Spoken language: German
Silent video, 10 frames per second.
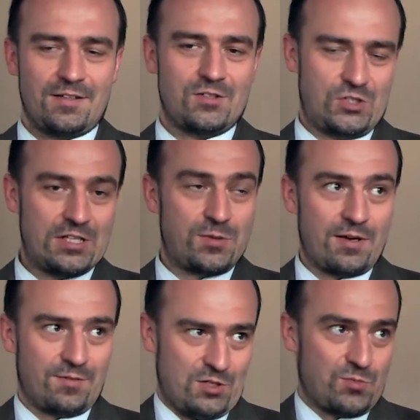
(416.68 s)
sie
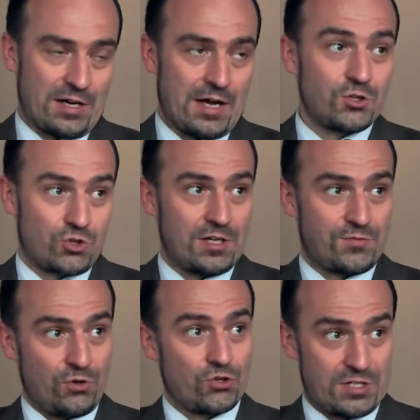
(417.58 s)
zwar, also man kann es schon als
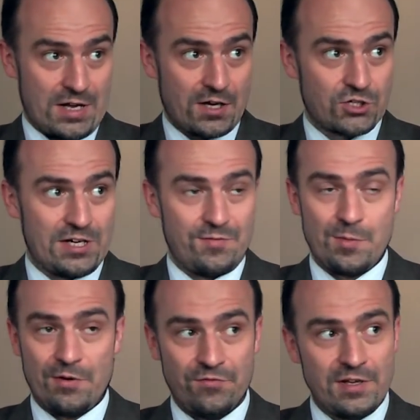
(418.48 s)
Verlust darstellen, wenn
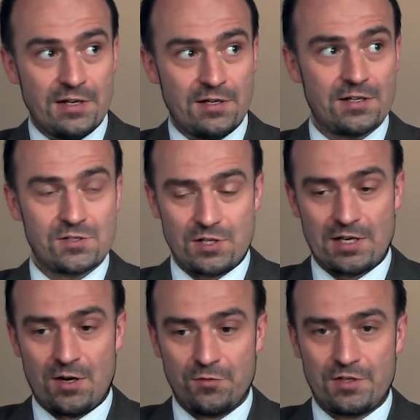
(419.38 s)
man will, also die
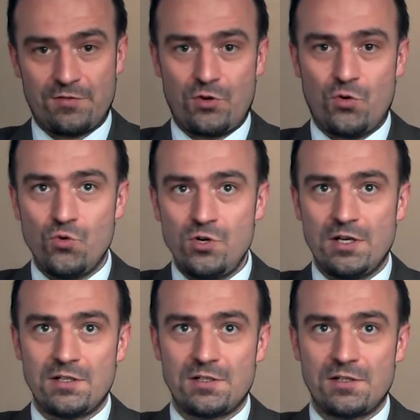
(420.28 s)
kauft dafür
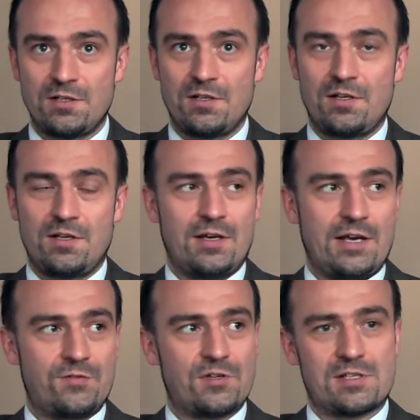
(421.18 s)
100
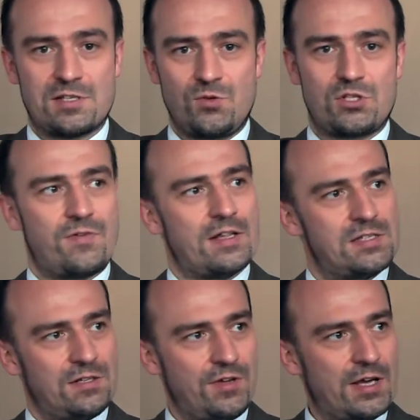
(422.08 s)
etwas, das nur
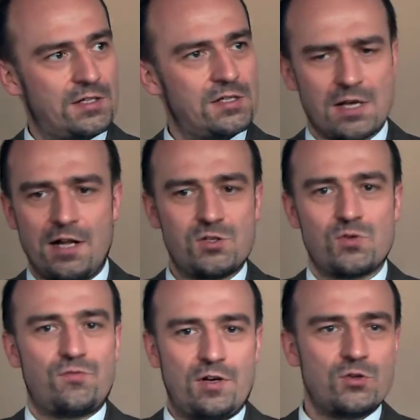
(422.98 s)
20 wert ist, also
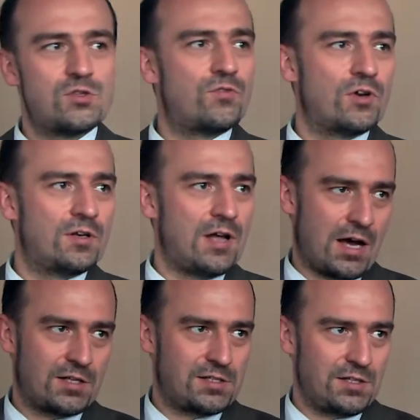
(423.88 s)
Verlust von
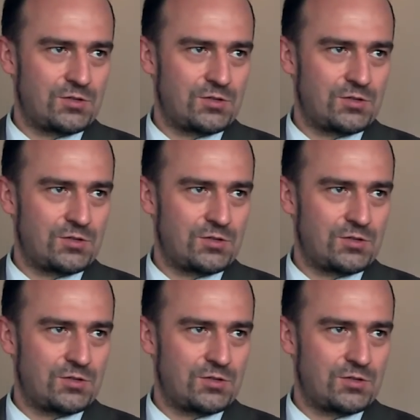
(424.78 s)
80,